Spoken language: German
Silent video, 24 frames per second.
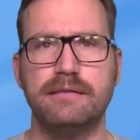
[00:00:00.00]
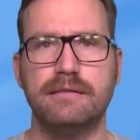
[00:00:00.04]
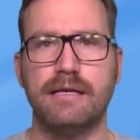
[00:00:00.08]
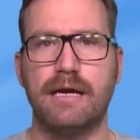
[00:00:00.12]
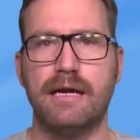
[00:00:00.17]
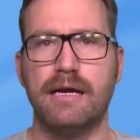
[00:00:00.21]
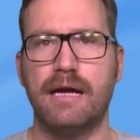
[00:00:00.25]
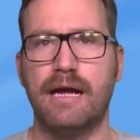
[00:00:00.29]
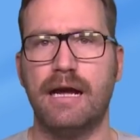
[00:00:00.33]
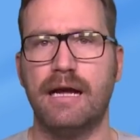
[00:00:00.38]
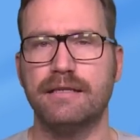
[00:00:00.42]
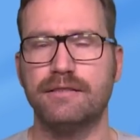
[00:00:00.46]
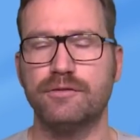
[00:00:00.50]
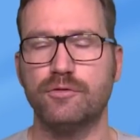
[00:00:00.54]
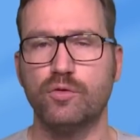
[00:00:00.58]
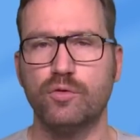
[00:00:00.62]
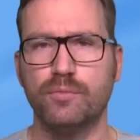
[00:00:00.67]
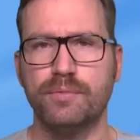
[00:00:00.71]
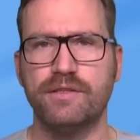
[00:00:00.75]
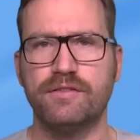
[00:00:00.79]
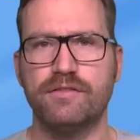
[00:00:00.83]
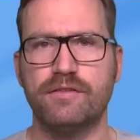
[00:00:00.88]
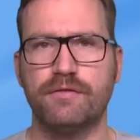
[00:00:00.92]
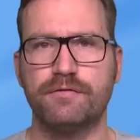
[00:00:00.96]
Da hat
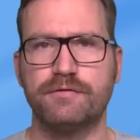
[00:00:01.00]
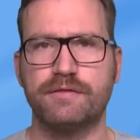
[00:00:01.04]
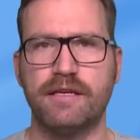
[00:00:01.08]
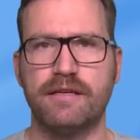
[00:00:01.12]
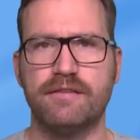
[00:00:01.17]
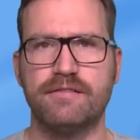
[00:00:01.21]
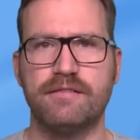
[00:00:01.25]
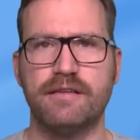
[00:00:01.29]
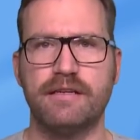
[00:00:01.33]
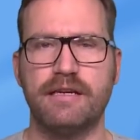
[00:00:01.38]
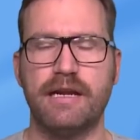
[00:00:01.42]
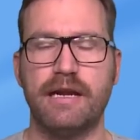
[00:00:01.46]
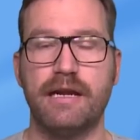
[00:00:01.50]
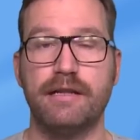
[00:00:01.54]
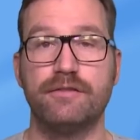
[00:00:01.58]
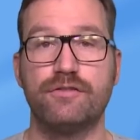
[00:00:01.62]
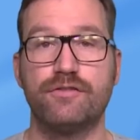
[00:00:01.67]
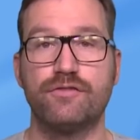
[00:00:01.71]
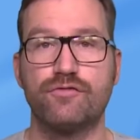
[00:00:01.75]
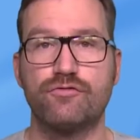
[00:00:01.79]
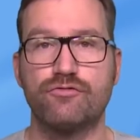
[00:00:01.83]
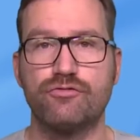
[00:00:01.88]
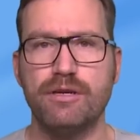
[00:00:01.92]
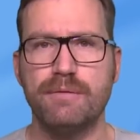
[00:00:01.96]
Ubisoft gestern einen
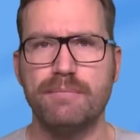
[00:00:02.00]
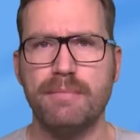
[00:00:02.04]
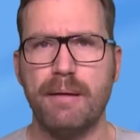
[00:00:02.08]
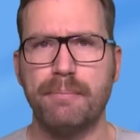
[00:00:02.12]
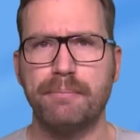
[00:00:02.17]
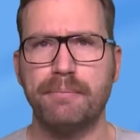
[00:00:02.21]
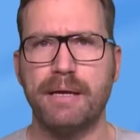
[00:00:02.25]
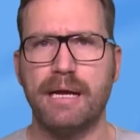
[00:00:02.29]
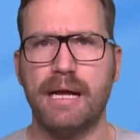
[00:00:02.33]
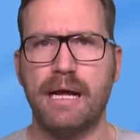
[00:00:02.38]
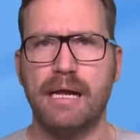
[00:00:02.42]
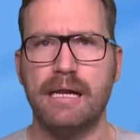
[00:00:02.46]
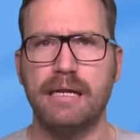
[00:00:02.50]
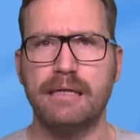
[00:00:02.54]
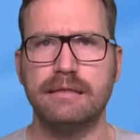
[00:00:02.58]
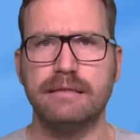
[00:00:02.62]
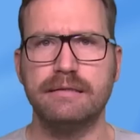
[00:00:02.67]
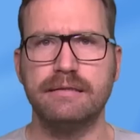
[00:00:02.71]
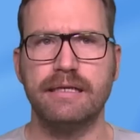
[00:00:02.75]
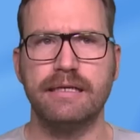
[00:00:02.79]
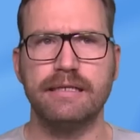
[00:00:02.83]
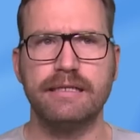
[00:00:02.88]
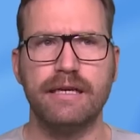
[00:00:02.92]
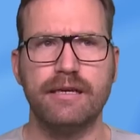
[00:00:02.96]
Stream
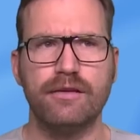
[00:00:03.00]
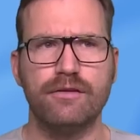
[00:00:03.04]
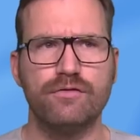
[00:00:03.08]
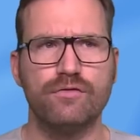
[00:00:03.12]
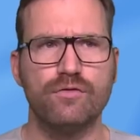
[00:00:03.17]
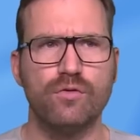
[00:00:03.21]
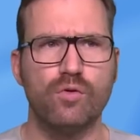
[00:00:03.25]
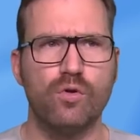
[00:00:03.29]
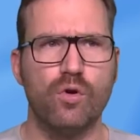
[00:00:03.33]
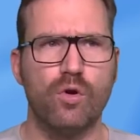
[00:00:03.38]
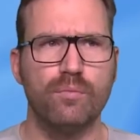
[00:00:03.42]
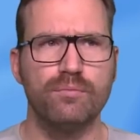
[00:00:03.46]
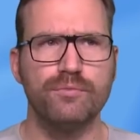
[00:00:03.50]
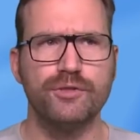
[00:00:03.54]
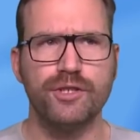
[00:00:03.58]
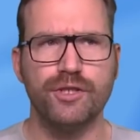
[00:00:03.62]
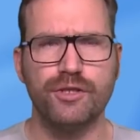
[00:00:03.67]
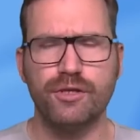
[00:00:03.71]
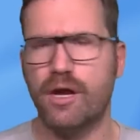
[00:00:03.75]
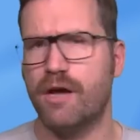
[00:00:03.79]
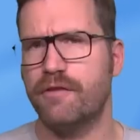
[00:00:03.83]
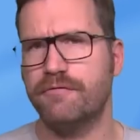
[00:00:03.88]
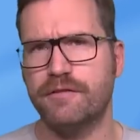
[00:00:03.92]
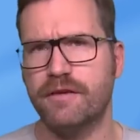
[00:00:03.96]
abgehalten, der ging so um
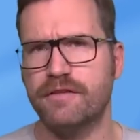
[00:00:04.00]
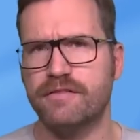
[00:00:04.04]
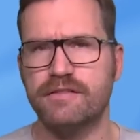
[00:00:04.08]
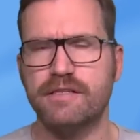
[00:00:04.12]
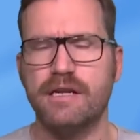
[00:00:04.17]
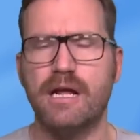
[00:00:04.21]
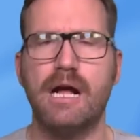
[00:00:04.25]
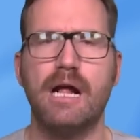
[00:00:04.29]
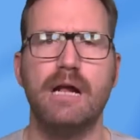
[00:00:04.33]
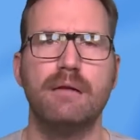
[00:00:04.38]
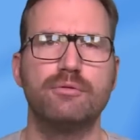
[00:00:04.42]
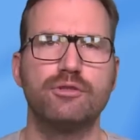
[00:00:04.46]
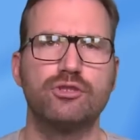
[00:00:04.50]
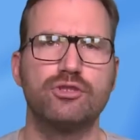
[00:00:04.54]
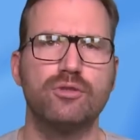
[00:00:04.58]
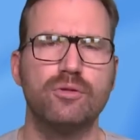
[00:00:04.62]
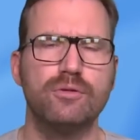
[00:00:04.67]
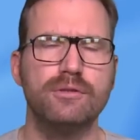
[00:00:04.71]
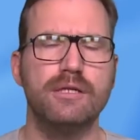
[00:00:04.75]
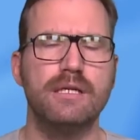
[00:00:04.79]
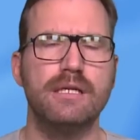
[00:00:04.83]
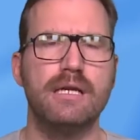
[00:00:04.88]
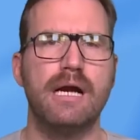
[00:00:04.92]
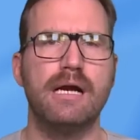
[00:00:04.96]
die ja, fast eine halbe
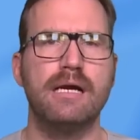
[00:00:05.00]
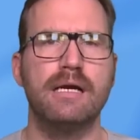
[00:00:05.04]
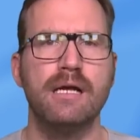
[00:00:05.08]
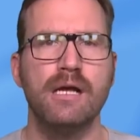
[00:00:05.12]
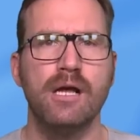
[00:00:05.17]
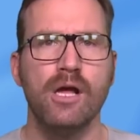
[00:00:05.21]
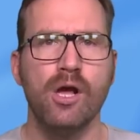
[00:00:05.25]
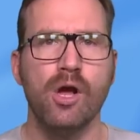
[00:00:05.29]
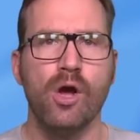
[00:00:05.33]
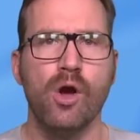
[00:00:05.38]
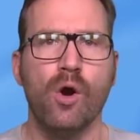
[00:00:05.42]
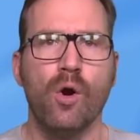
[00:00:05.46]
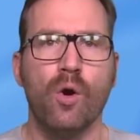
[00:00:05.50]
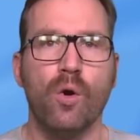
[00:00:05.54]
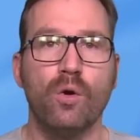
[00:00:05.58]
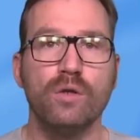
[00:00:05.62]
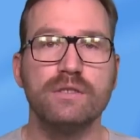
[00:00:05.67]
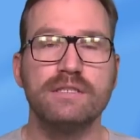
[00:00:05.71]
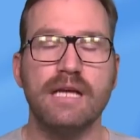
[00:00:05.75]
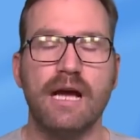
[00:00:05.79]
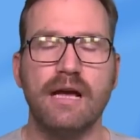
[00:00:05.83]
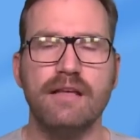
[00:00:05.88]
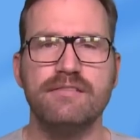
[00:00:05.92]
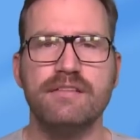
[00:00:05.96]
Stunde lang
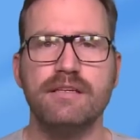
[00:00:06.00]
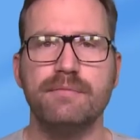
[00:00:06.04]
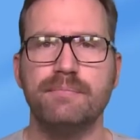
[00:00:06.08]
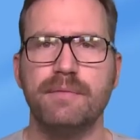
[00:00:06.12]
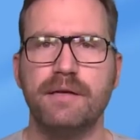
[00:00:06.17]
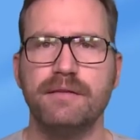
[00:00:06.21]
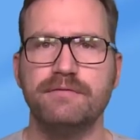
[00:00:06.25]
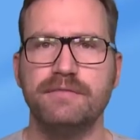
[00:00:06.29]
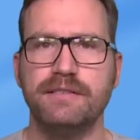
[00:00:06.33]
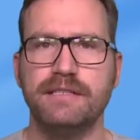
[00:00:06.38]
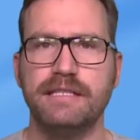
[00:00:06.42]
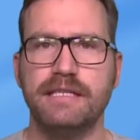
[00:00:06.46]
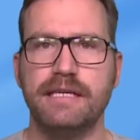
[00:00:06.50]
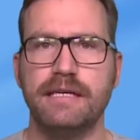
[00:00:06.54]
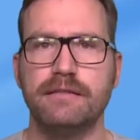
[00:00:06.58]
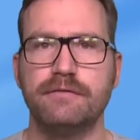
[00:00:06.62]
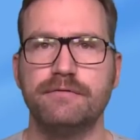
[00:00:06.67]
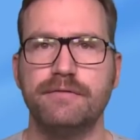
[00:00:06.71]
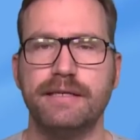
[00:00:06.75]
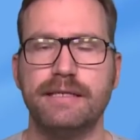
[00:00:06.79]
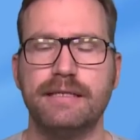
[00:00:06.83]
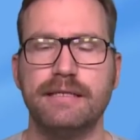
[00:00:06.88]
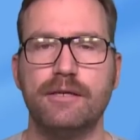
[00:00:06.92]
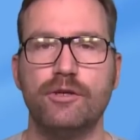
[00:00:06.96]
und da sieht man, wie die
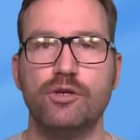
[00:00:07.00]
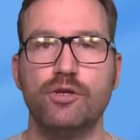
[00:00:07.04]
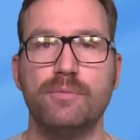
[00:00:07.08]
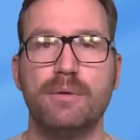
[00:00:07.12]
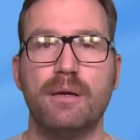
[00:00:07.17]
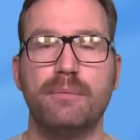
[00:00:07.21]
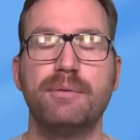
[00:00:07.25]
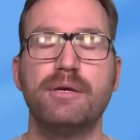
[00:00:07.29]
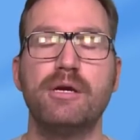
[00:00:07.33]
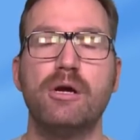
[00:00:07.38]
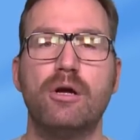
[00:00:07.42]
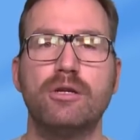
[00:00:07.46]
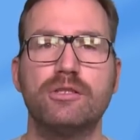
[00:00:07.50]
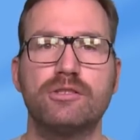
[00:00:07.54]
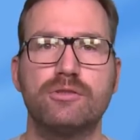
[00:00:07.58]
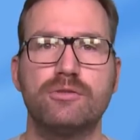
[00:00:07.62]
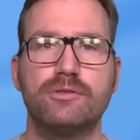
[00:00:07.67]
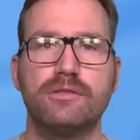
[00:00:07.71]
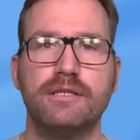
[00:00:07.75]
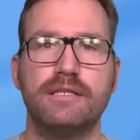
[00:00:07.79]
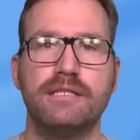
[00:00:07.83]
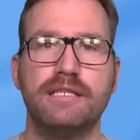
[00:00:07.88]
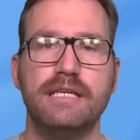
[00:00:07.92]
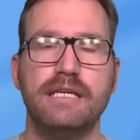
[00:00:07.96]
Entwickler über Beyond
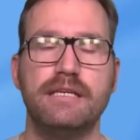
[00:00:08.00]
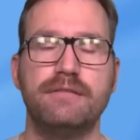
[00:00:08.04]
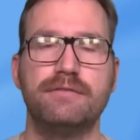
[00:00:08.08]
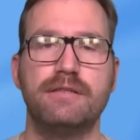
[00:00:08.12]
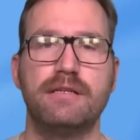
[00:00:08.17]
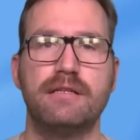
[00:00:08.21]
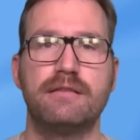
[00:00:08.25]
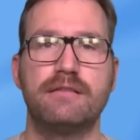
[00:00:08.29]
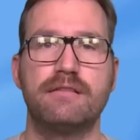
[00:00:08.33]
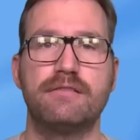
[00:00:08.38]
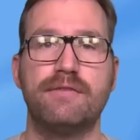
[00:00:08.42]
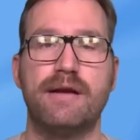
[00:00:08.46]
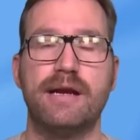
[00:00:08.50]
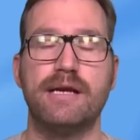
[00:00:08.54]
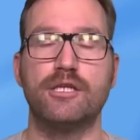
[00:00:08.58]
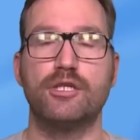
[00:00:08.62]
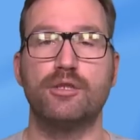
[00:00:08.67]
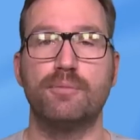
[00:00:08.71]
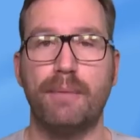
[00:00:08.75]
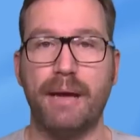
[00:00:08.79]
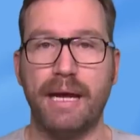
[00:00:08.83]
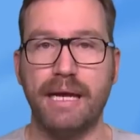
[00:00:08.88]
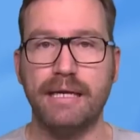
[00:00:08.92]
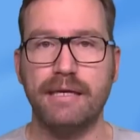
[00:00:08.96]
Good and Evil 2
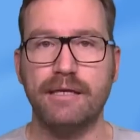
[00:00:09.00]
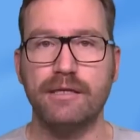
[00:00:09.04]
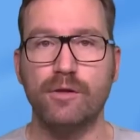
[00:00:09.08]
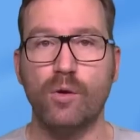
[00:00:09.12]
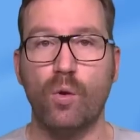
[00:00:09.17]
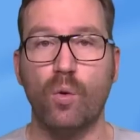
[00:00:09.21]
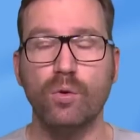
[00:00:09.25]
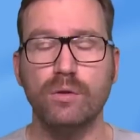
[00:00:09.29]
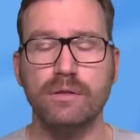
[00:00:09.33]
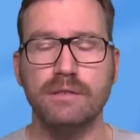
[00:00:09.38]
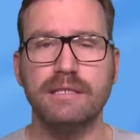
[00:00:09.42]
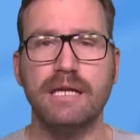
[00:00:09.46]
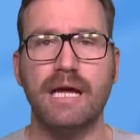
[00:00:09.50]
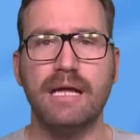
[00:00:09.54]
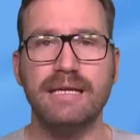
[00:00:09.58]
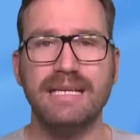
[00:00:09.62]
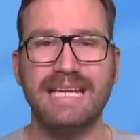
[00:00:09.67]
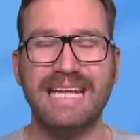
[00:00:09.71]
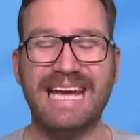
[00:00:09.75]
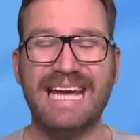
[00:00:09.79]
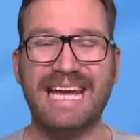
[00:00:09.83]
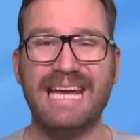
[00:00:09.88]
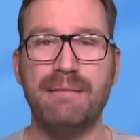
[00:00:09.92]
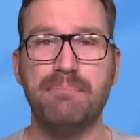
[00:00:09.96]
sprechen und
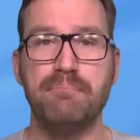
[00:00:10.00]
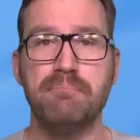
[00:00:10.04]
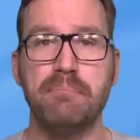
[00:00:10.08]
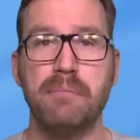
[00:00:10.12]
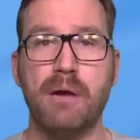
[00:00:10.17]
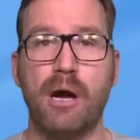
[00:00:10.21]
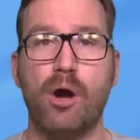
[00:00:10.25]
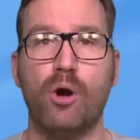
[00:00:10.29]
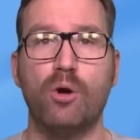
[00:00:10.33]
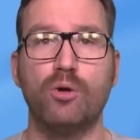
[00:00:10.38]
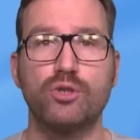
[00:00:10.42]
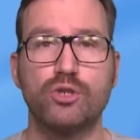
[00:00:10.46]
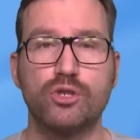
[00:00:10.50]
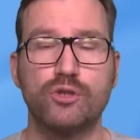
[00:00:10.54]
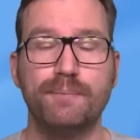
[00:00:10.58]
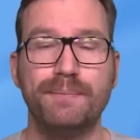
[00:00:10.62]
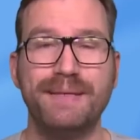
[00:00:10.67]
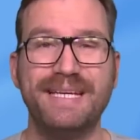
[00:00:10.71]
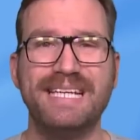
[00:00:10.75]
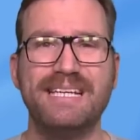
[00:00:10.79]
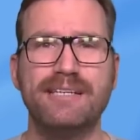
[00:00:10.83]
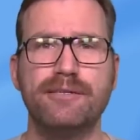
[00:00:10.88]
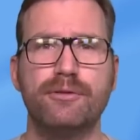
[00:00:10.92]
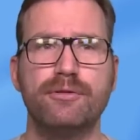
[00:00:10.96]
dann eben auch
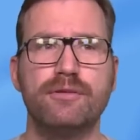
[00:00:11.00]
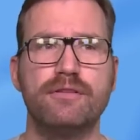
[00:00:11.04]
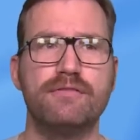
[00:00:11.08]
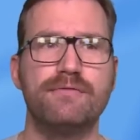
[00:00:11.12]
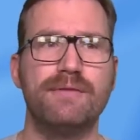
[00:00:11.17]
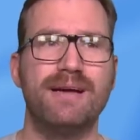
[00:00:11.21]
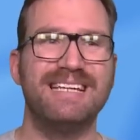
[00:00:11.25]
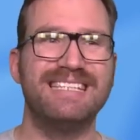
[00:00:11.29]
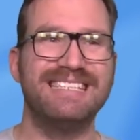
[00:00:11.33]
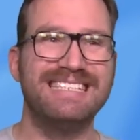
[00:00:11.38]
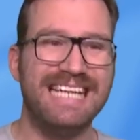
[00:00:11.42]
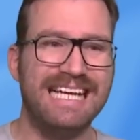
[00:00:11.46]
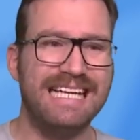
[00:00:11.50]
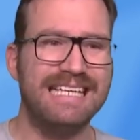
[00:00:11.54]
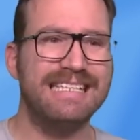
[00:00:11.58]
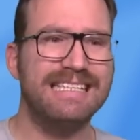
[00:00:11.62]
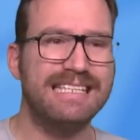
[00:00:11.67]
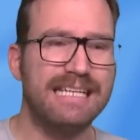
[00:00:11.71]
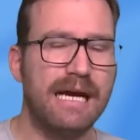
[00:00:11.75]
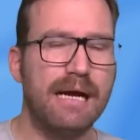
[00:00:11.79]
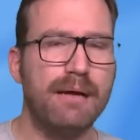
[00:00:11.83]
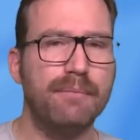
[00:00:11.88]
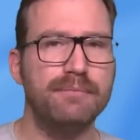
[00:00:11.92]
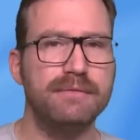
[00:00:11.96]
spielen. Und zwar den
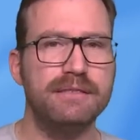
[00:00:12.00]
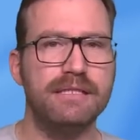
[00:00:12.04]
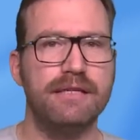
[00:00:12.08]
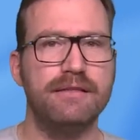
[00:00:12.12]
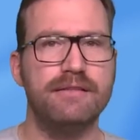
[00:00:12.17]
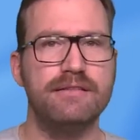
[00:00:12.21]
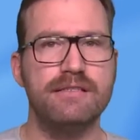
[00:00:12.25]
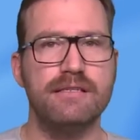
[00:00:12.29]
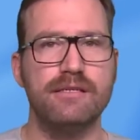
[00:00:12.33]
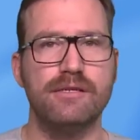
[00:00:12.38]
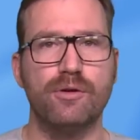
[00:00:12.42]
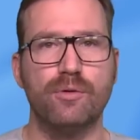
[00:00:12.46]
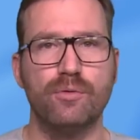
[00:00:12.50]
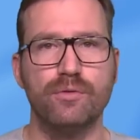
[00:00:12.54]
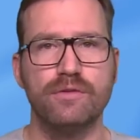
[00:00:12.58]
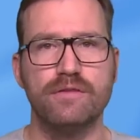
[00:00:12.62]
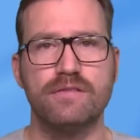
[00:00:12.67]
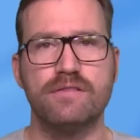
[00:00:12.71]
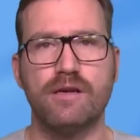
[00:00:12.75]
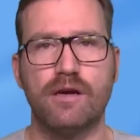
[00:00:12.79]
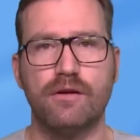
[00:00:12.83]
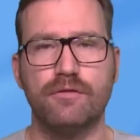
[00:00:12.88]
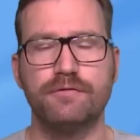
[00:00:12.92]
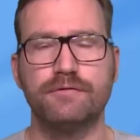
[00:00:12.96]
Kram, den sie
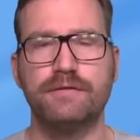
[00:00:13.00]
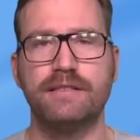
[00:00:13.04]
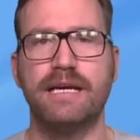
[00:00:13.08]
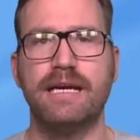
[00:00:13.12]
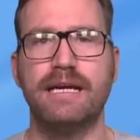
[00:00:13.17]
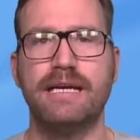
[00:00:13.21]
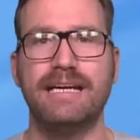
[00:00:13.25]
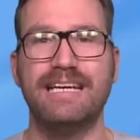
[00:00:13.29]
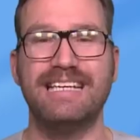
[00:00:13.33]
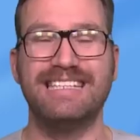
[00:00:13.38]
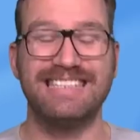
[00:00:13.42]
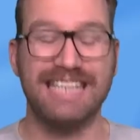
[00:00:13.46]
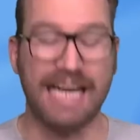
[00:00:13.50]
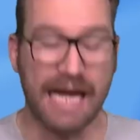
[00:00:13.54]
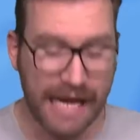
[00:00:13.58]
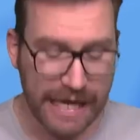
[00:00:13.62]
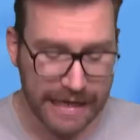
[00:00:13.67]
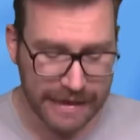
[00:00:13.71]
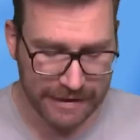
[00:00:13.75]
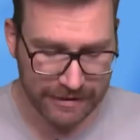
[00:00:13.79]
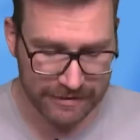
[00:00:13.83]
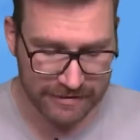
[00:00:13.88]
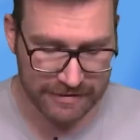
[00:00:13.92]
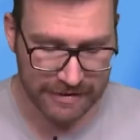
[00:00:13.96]
uns auf der
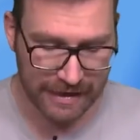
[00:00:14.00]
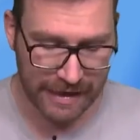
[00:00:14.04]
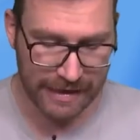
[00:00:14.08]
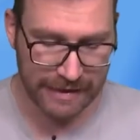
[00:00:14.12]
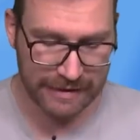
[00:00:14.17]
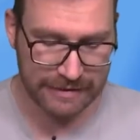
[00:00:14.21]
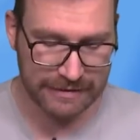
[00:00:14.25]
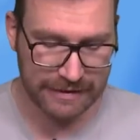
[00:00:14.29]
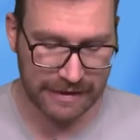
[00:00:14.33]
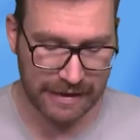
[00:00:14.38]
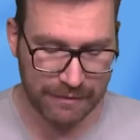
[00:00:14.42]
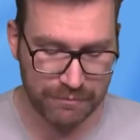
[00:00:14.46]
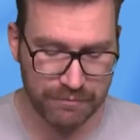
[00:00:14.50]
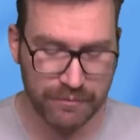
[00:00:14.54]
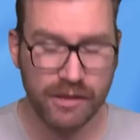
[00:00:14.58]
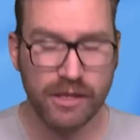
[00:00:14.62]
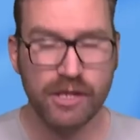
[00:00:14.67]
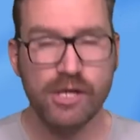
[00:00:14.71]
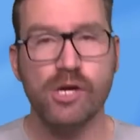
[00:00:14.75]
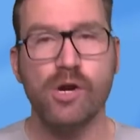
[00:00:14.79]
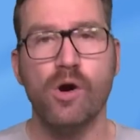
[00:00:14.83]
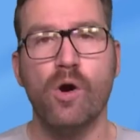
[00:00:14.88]
E3 gezeigt haben.